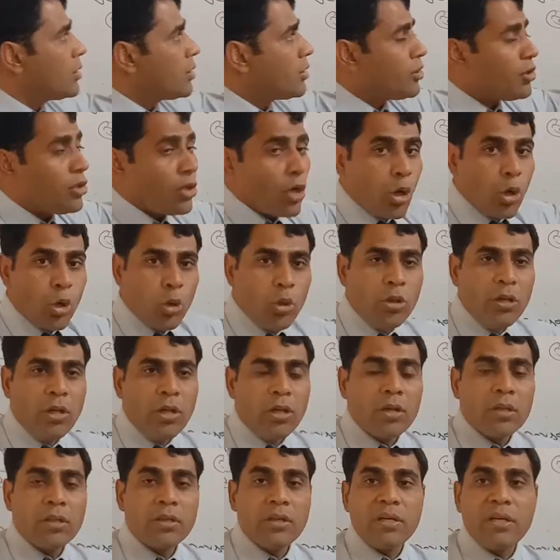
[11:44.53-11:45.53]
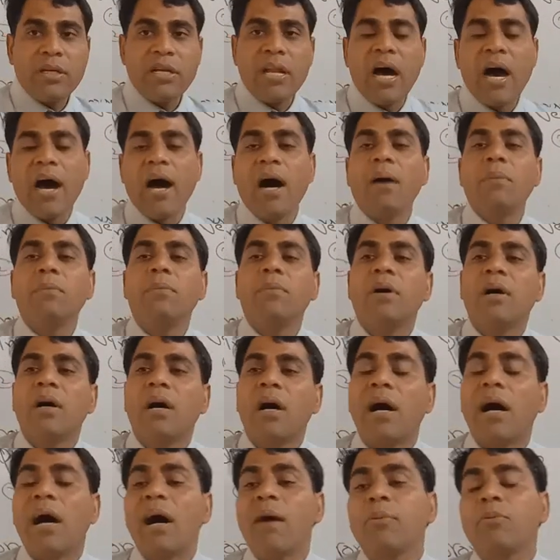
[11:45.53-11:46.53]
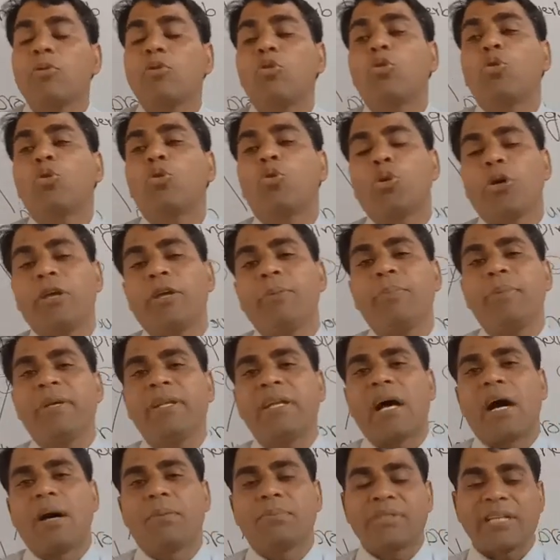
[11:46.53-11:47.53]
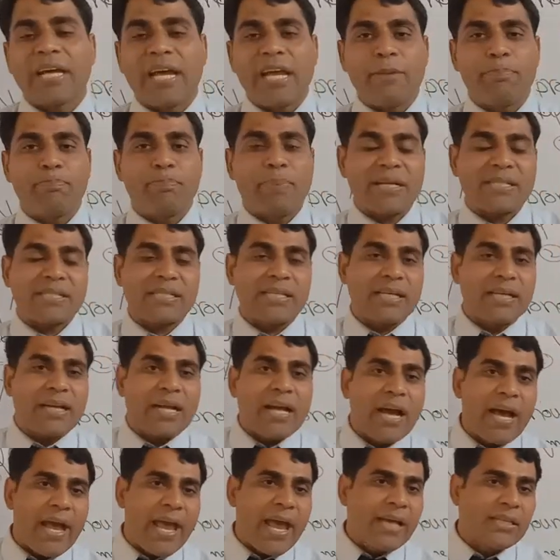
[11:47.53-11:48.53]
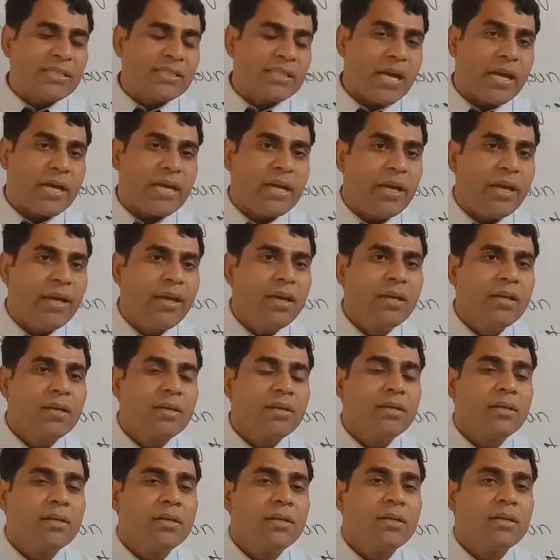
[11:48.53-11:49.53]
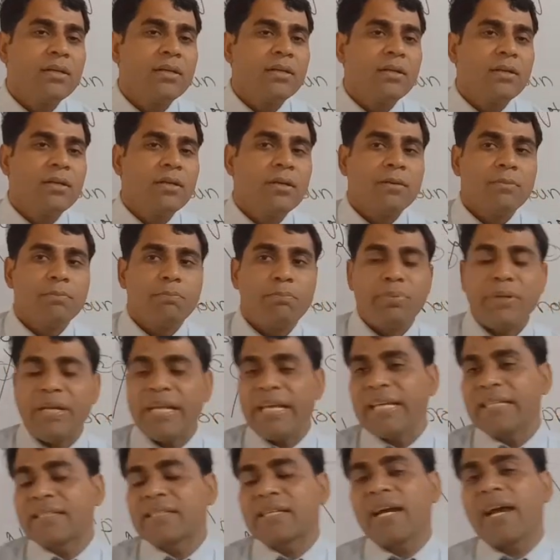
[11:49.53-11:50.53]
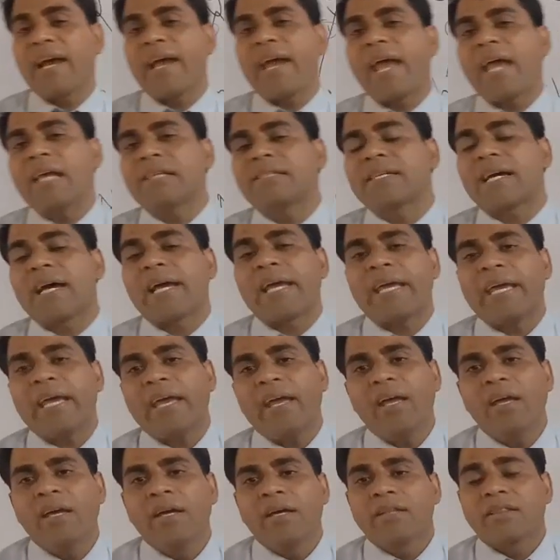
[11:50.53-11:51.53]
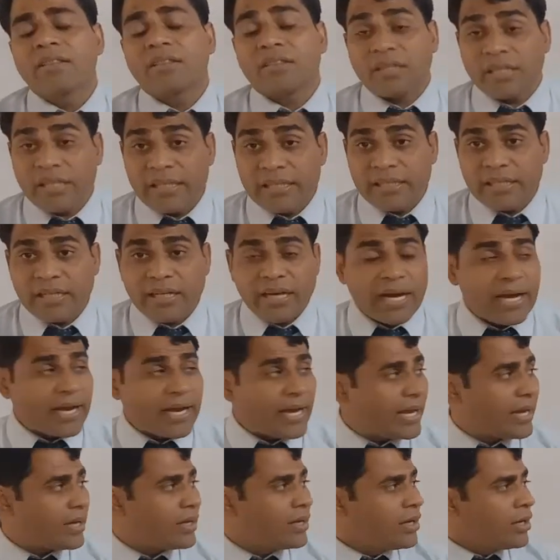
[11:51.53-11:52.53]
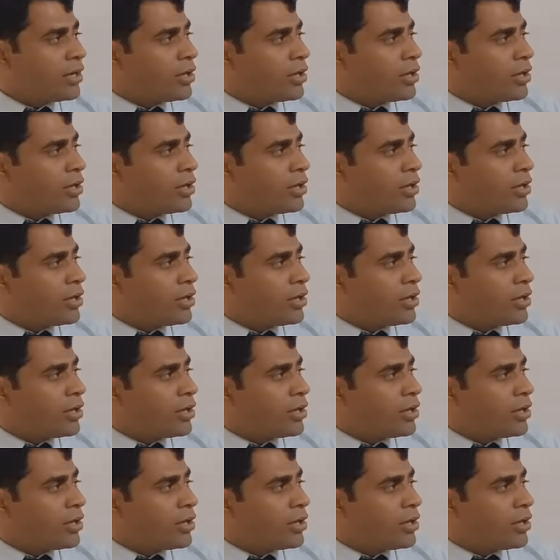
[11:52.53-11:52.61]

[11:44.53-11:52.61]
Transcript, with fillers: नोन नाम अब कोई भी नाम चाहे पर्सन का है चाहे प्लेस का है चाहे थिंग का है